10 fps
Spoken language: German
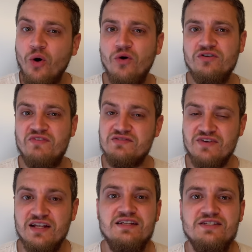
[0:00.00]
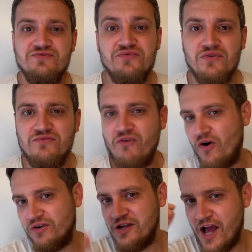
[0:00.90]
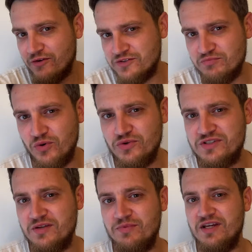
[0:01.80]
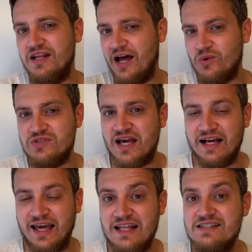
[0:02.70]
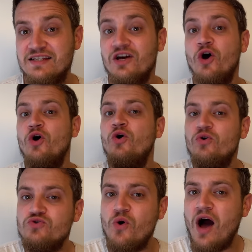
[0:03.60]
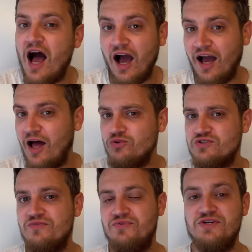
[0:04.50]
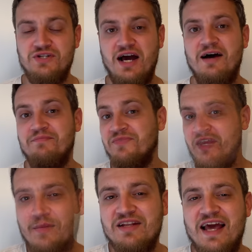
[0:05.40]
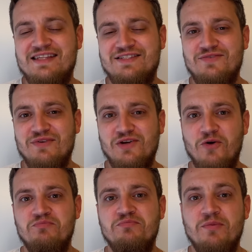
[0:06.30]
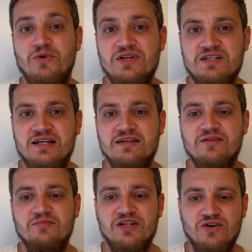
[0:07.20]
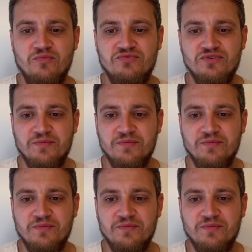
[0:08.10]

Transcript: und was wir in diesen fünf Wochen aus dem Bundesgebiet an unserer Grenze so rausgefischt haben. Damit herzlich willkommen bei Politik mit Kopf.